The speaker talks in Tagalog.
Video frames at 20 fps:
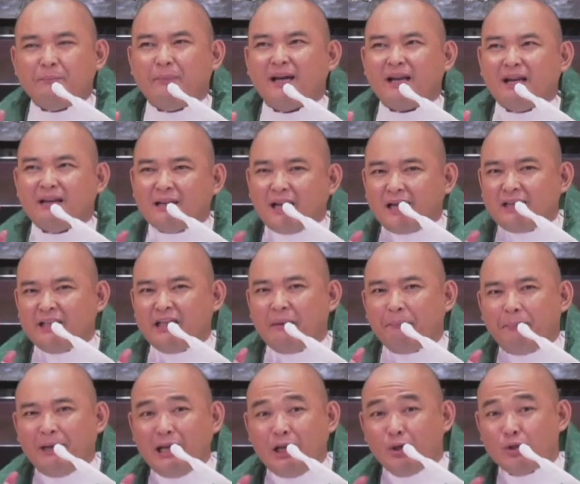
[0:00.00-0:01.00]
parang nani
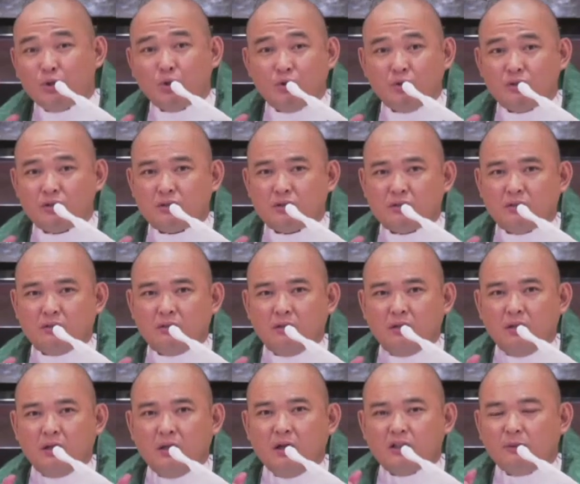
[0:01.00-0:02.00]
na pala utos.
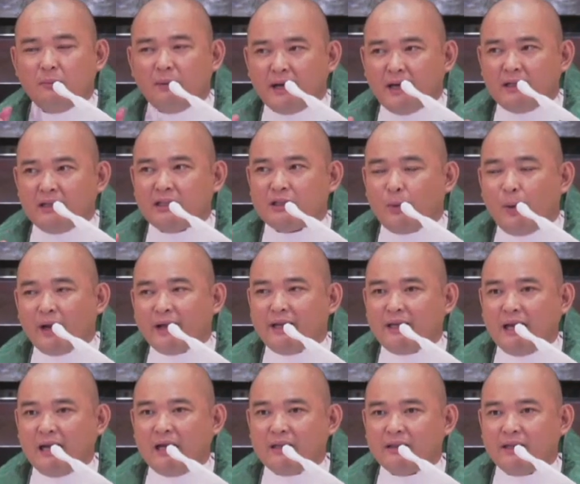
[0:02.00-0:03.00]
So maganda
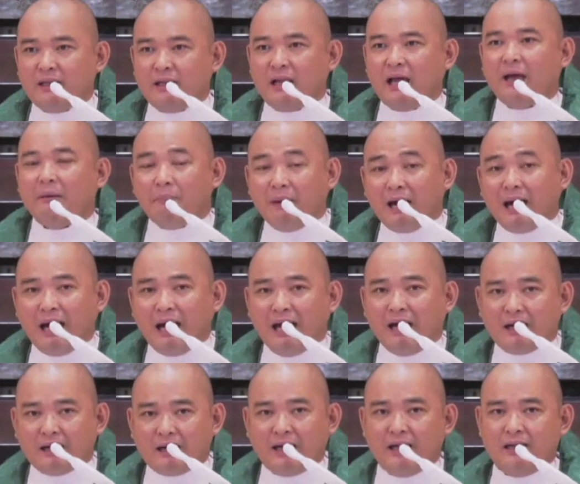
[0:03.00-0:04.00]
tawagin natin na mga
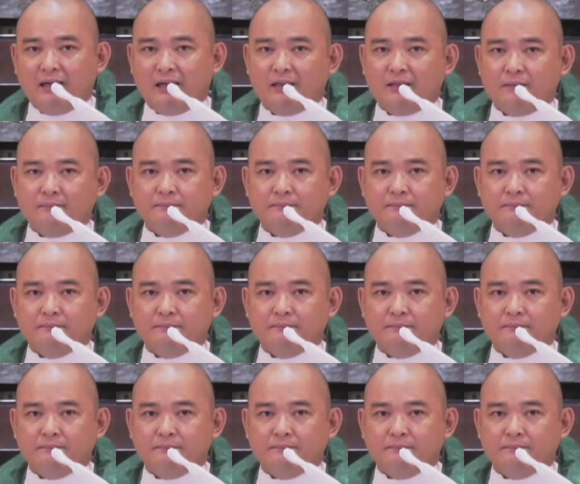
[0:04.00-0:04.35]
aral.